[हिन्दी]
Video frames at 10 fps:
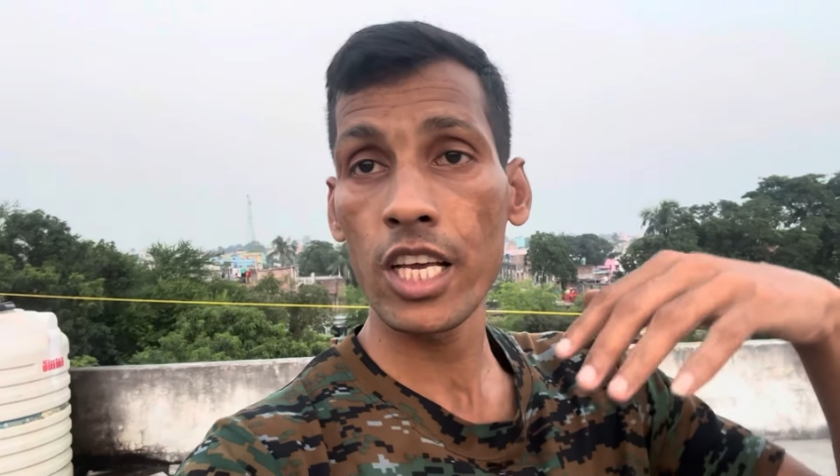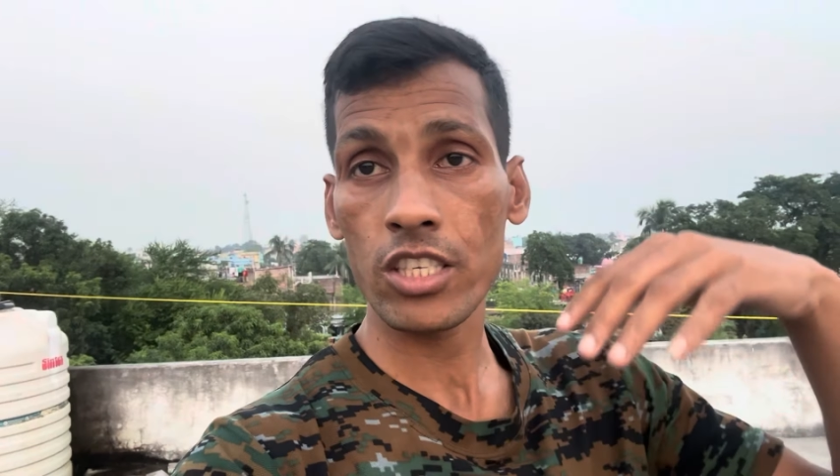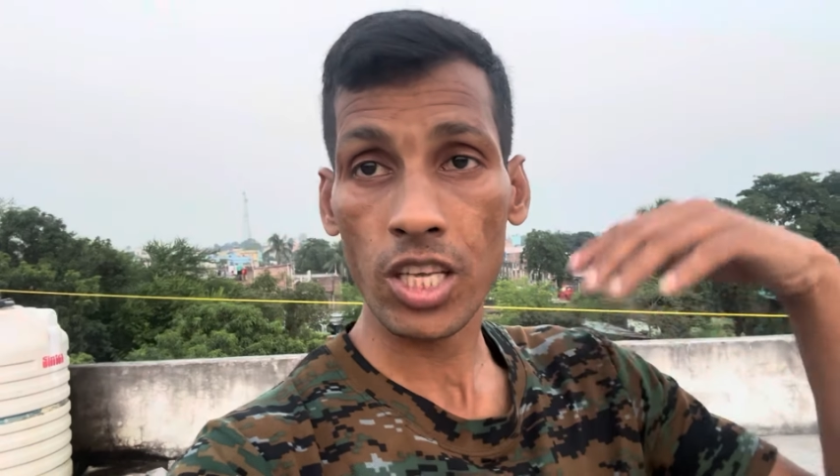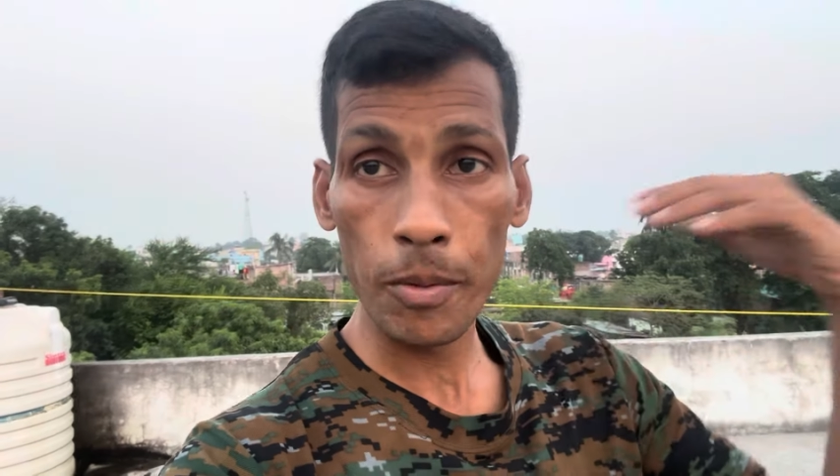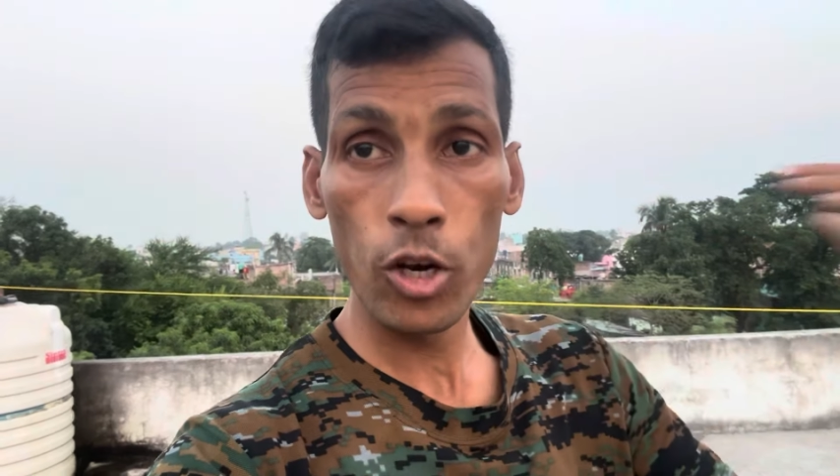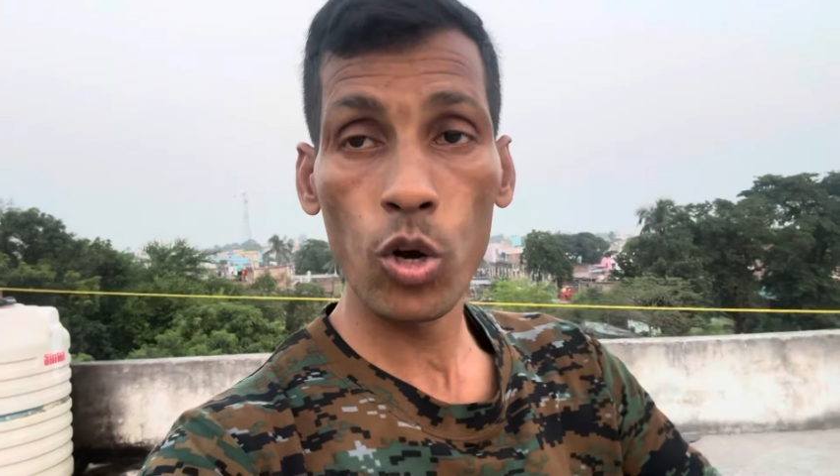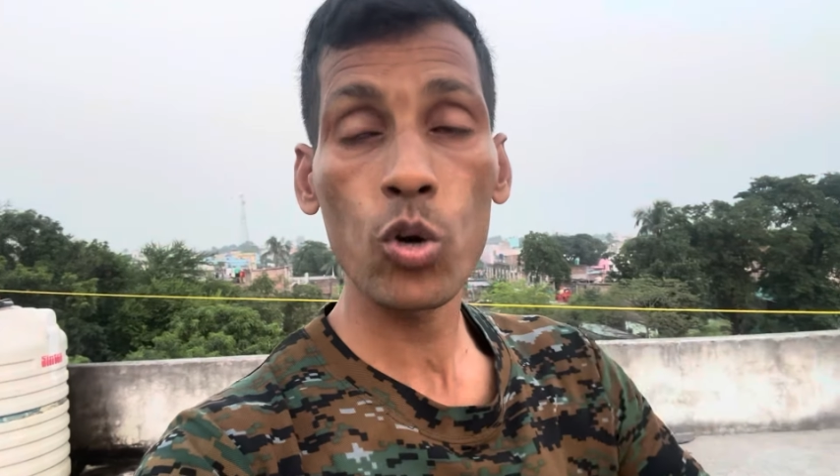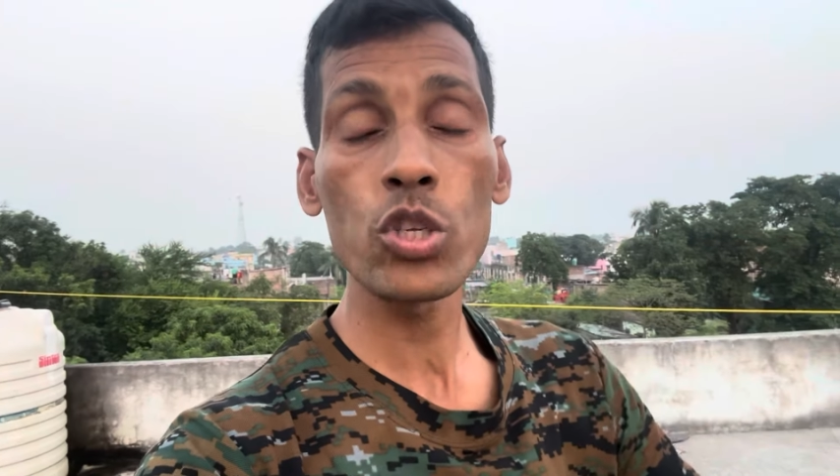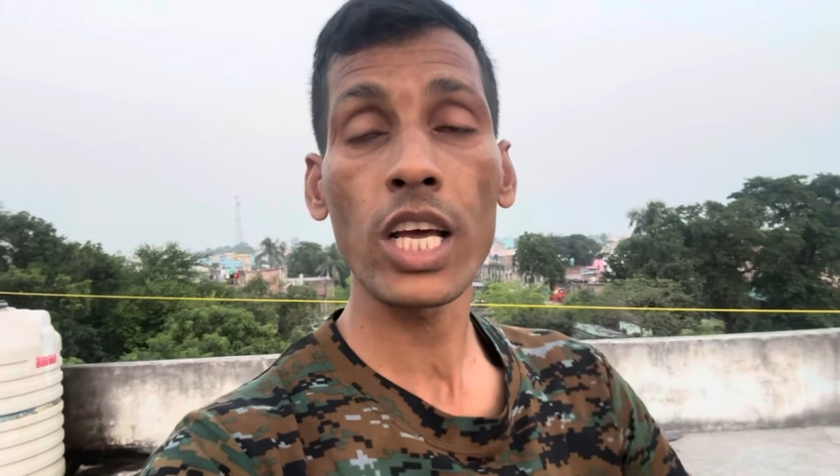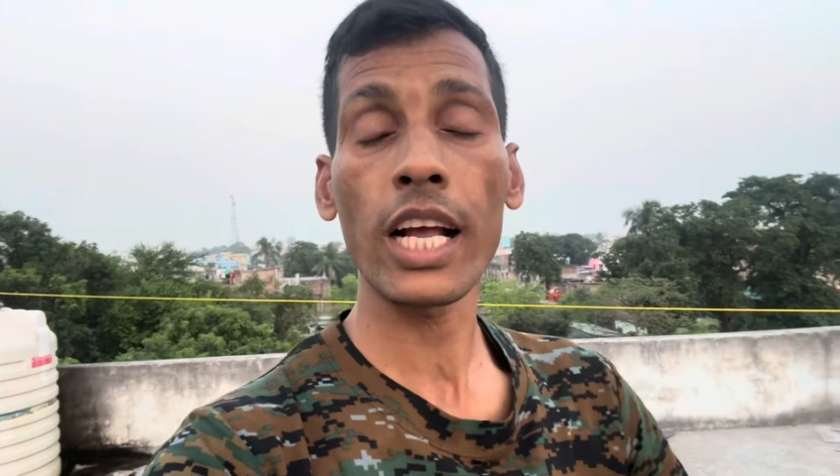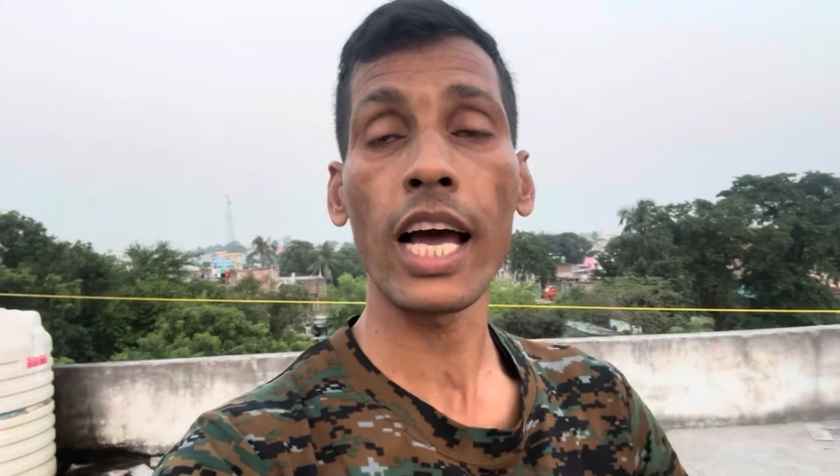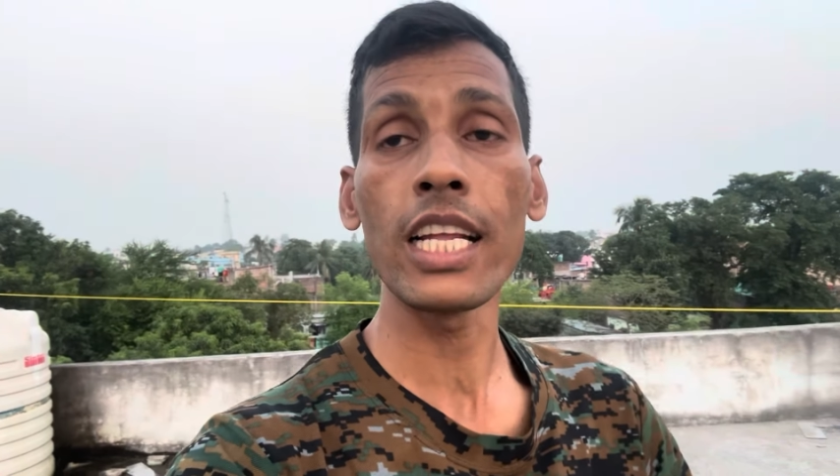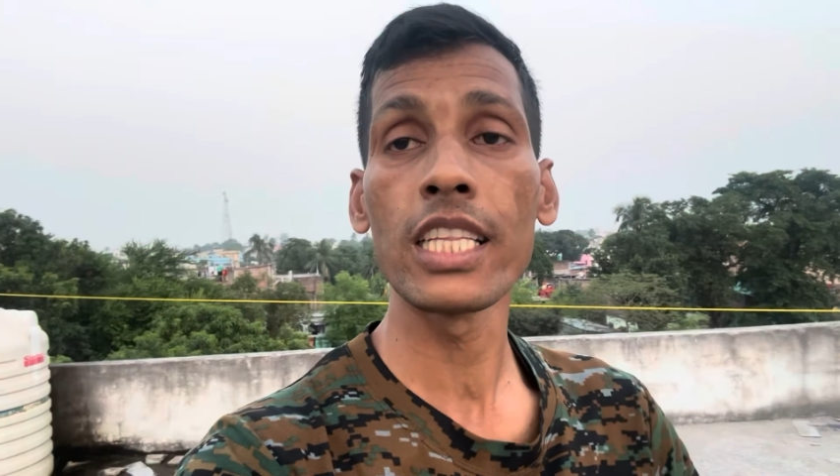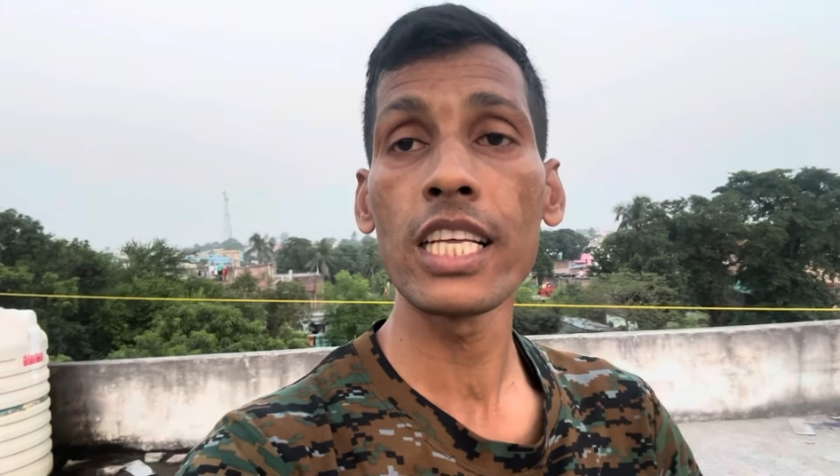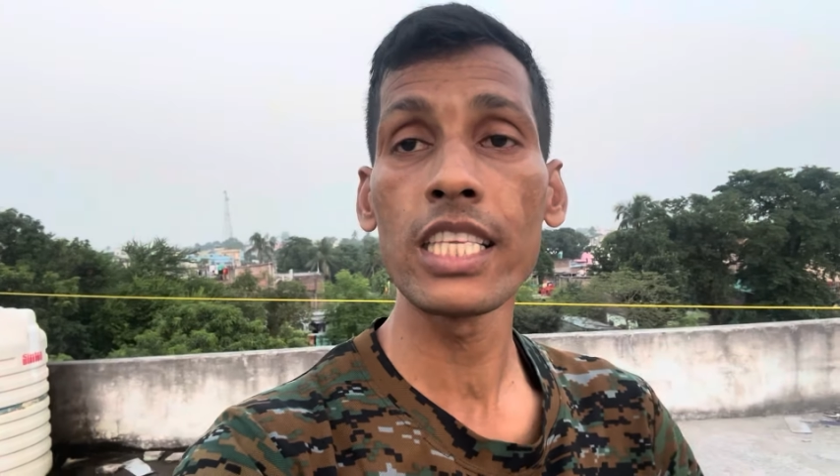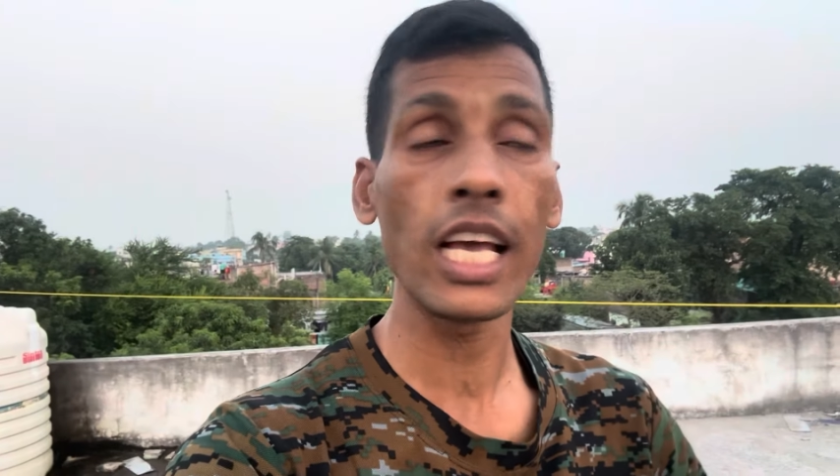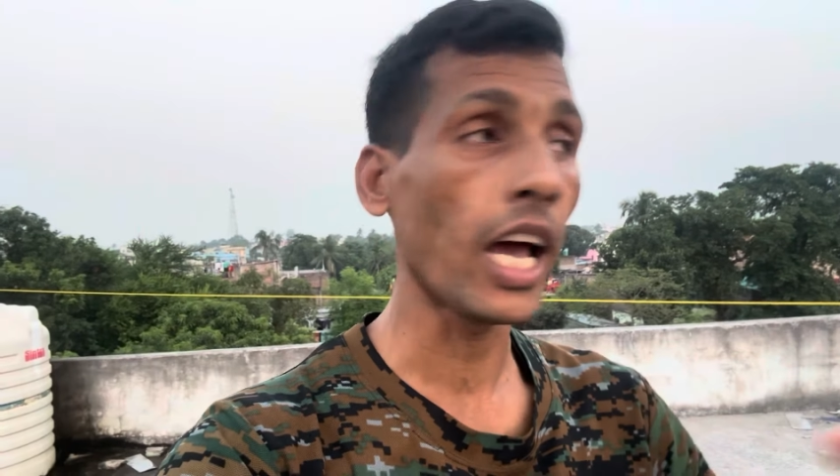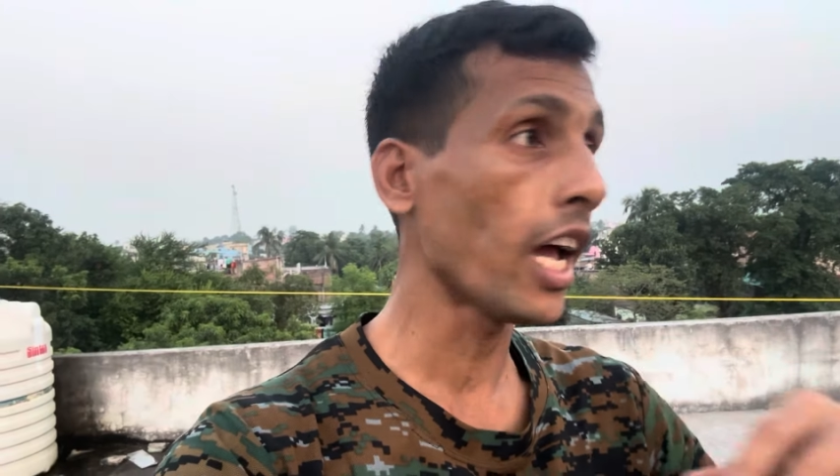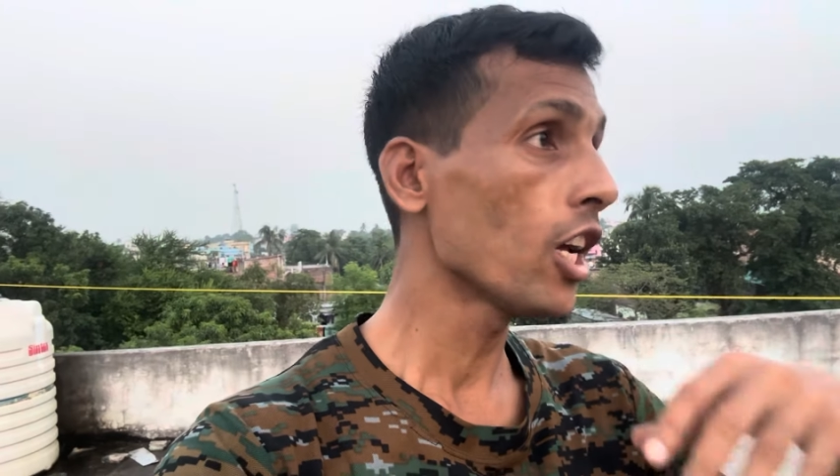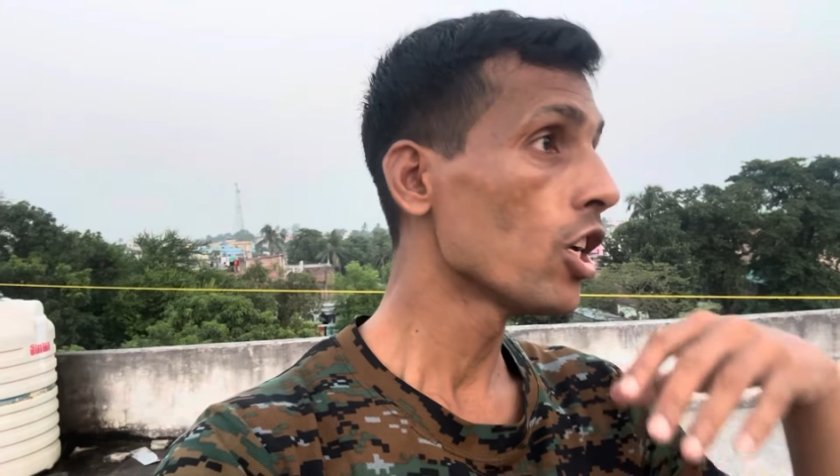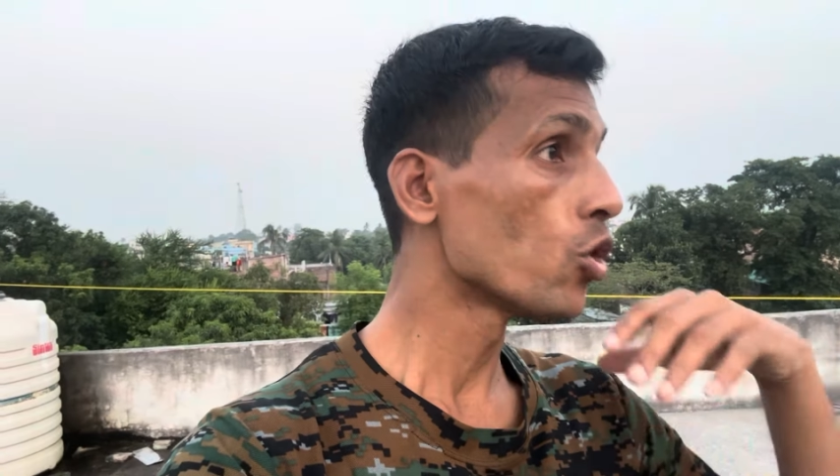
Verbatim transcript: सभी लोगों को जानकारी दे दिया है